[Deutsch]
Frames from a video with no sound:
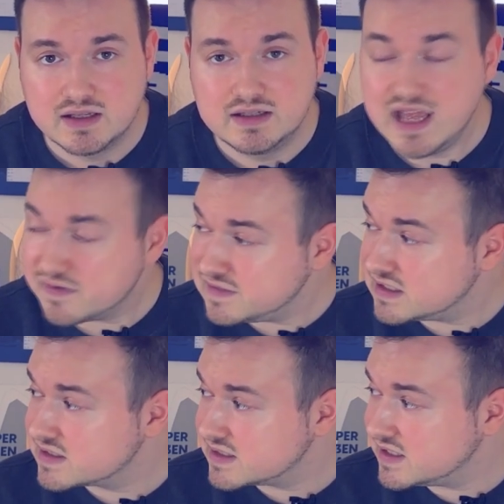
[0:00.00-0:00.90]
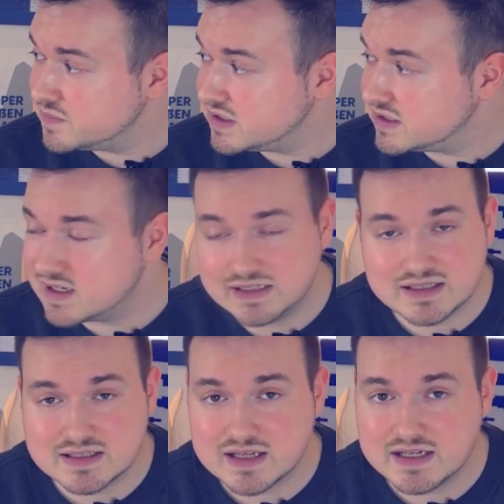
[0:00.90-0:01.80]
nervlich gesehen bin ich in der
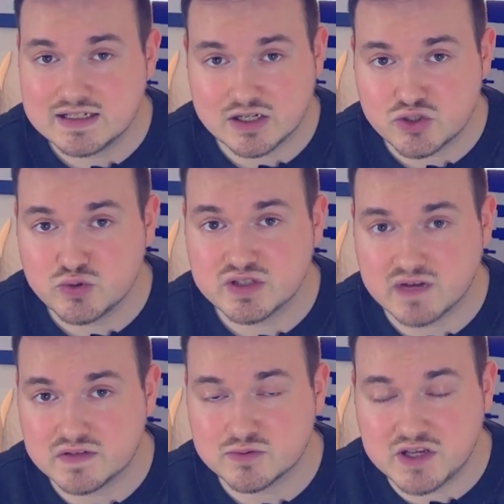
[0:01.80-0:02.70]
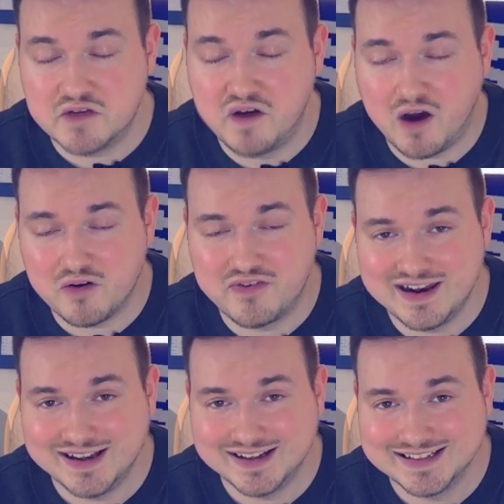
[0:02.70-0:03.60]
letzten Zeit ein ganz schönes Wrack, was unseren
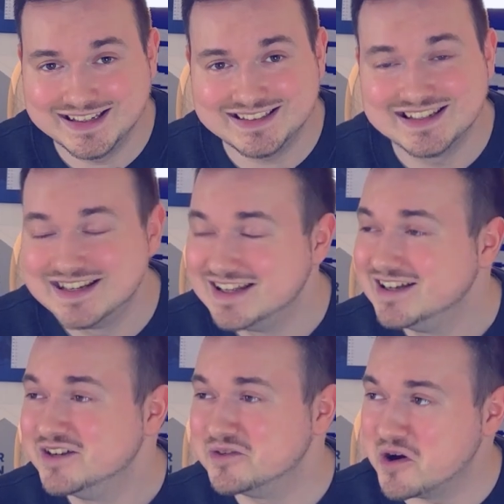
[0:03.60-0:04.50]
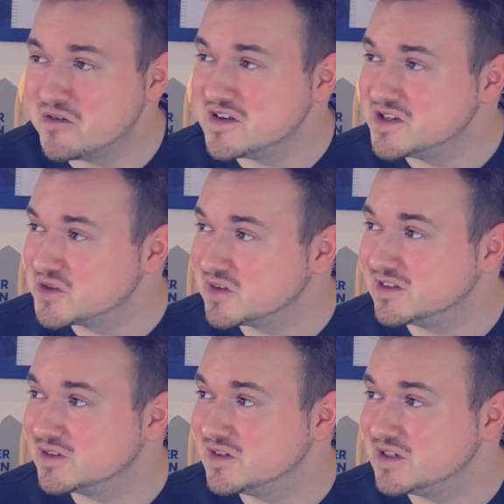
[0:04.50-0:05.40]
VfR angeht. Und auch wenn ich so,
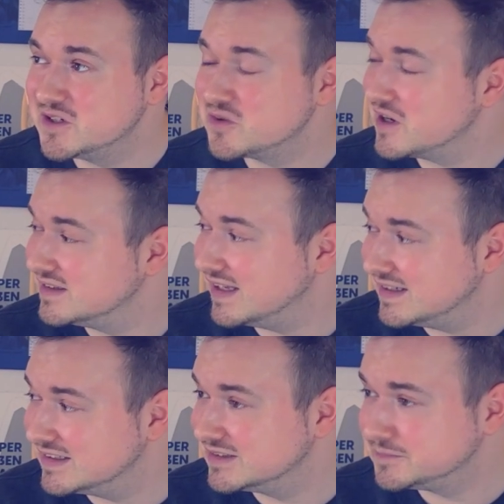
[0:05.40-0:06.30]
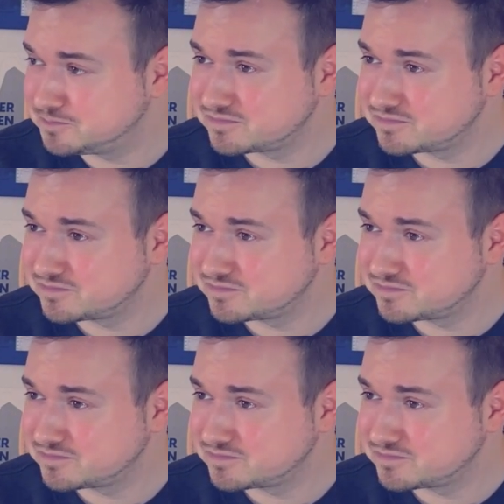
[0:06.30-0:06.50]
äh, wenn ich so daran denke,